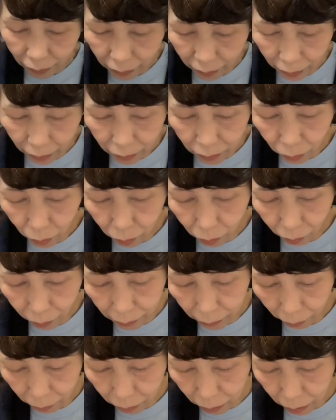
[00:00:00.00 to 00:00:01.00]
ね、ちょっと
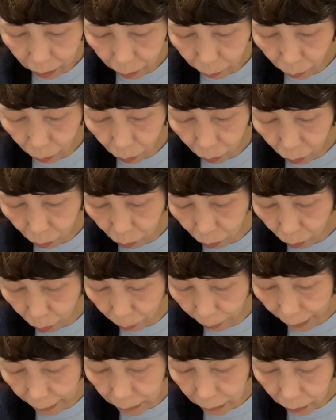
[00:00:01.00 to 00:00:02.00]
私もこう伸
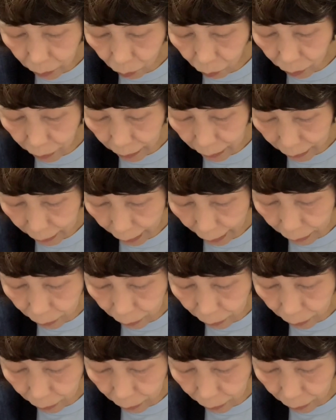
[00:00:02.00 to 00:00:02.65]
ばしといて